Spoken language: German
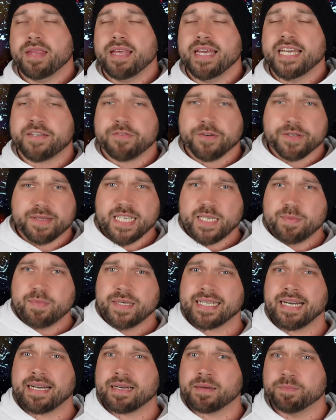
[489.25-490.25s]
ich würde nicht
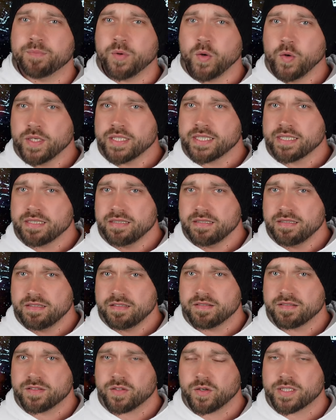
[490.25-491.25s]
mal sagen böse.
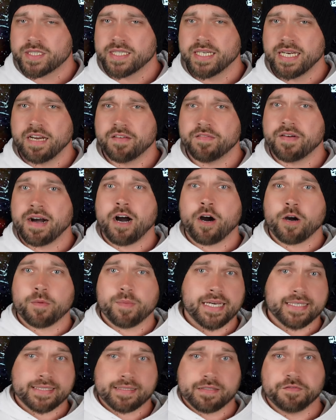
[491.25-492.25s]
Godzilla war auch im
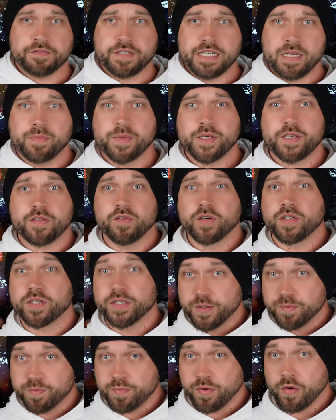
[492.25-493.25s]
ersten Film nicht
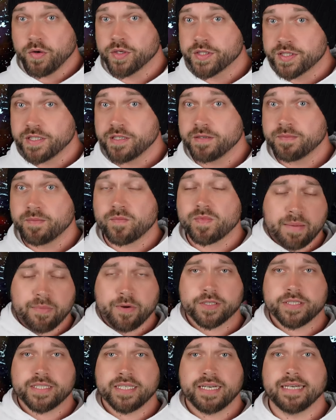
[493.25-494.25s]
wirklich böse, aber
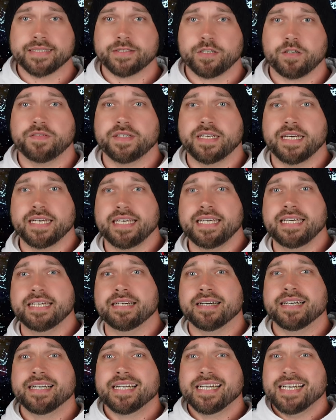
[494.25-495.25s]
Godzilla ist auch wieder
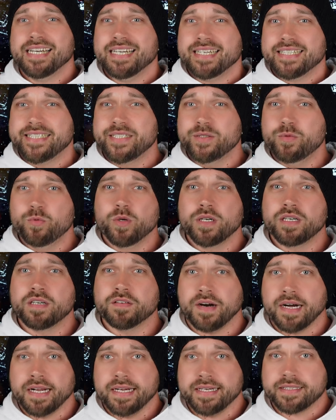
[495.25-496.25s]
hier die
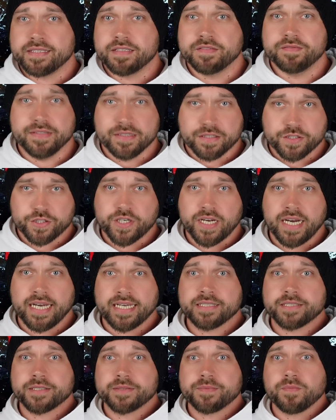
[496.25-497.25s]
Urgewalt, wie es
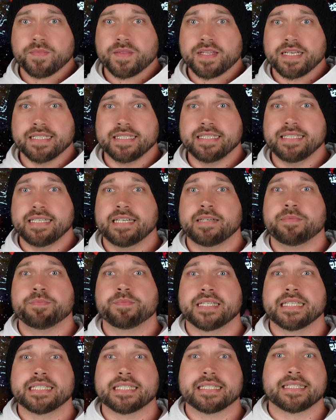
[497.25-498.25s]
scheint, die
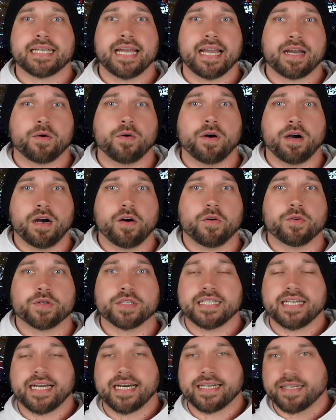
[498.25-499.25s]
eben diesen Terror
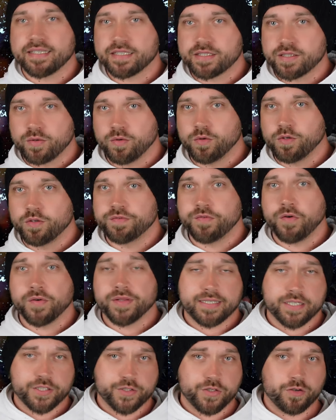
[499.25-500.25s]
und die Katastrophe
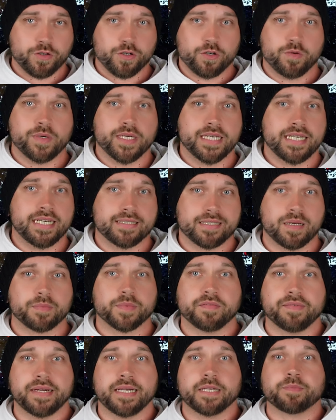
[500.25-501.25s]
und Zerstörung über die
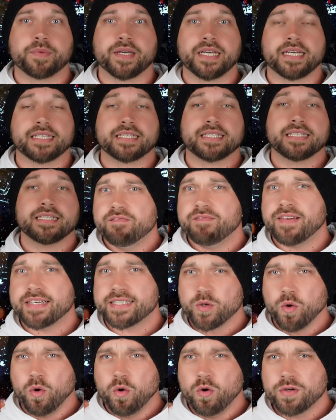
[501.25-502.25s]
gesamte Welt bringt.
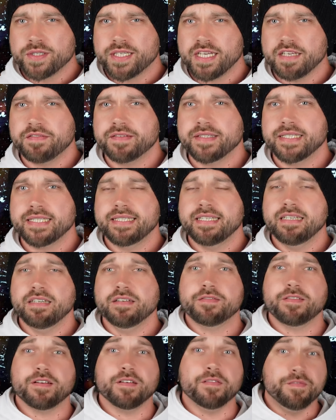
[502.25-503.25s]
Was Toho
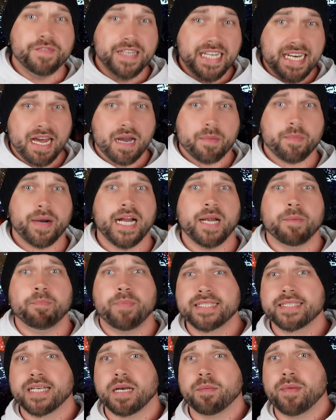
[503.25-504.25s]
definitiv wieder mal
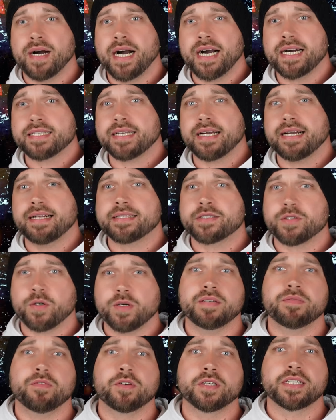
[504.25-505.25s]
besser macht als
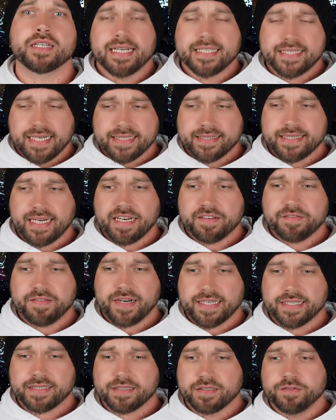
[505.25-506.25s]
Hollywood, ist ganz
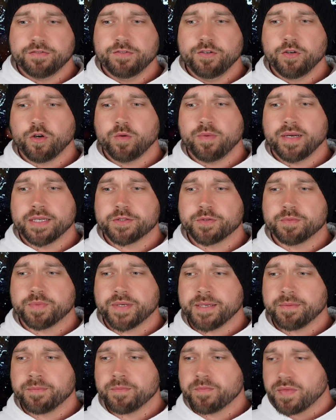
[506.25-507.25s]
einfach das Gefühl
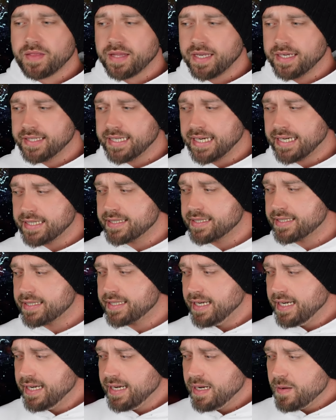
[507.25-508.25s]
rüberzubringen,
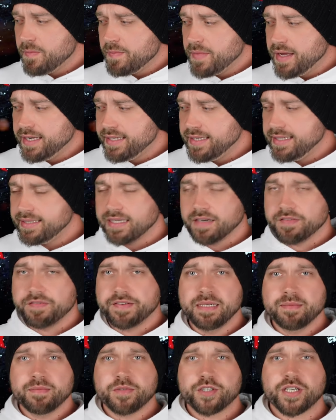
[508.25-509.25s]
dass dieser
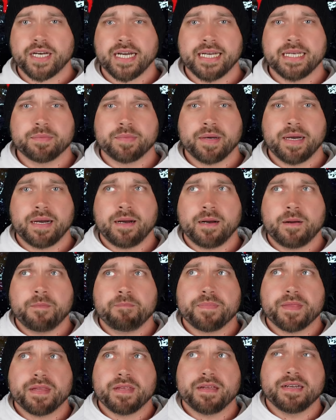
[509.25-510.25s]
Film scheinbar
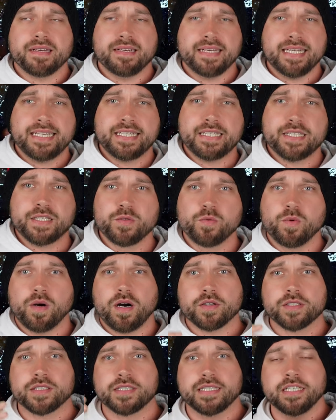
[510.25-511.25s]
nicht
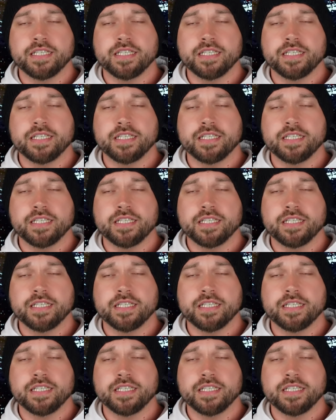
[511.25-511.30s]
nur aus